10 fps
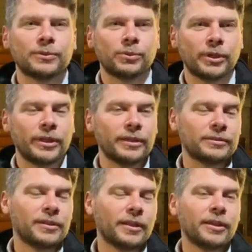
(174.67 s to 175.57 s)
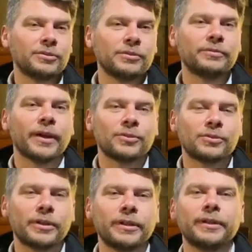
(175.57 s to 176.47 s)
które jest dla nas
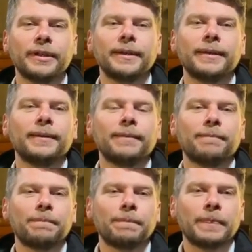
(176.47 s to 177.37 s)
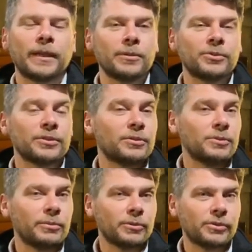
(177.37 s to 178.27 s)
ważne, a tymczasem
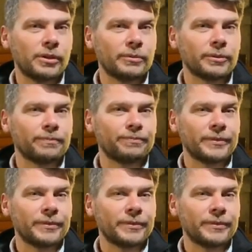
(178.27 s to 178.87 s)
nie możemy.